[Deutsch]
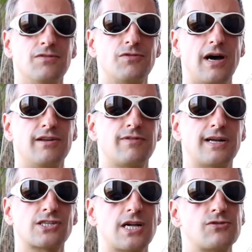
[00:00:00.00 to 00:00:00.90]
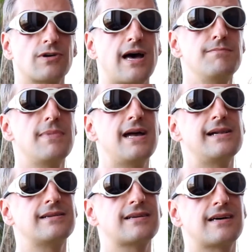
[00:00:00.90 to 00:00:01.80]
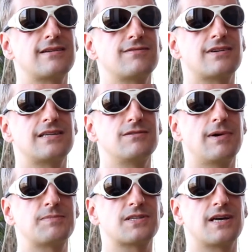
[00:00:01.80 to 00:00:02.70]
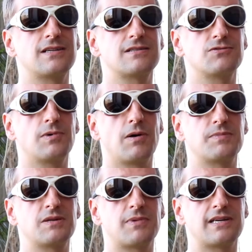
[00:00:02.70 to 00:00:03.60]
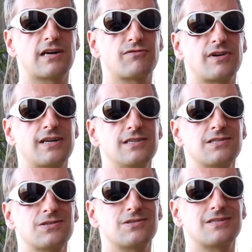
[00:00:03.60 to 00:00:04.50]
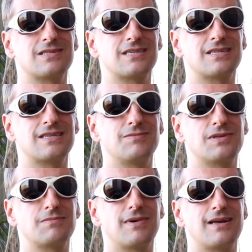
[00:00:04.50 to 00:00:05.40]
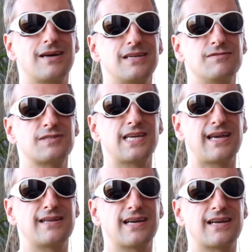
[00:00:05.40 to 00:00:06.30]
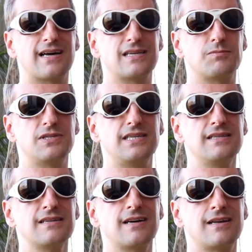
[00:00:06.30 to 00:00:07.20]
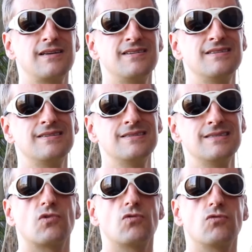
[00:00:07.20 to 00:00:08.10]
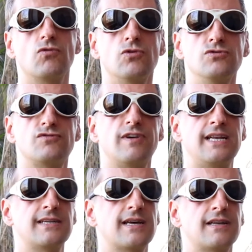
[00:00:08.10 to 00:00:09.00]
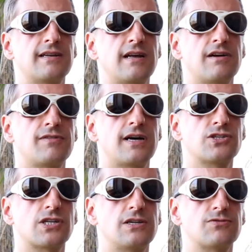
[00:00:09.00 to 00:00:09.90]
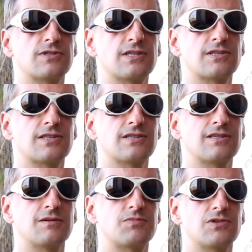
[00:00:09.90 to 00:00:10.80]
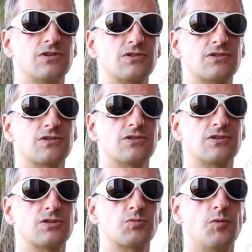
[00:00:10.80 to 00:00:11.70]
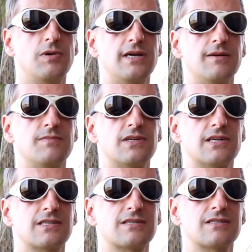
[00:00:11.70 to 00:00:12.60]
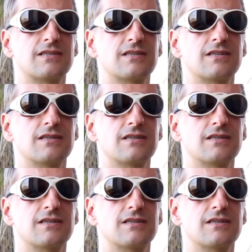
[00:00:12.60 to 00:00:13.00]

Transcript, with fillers: für eine Veranstaltung anmelden kann, weil die Website überhaupt nicht barrierefrei ist und ich die mit meiner Hilfstechnik gar nicht bedienen kann. Und wenn ich dann in einer Veranstaltung sitze, gibt es äh, das Problem, dass äh,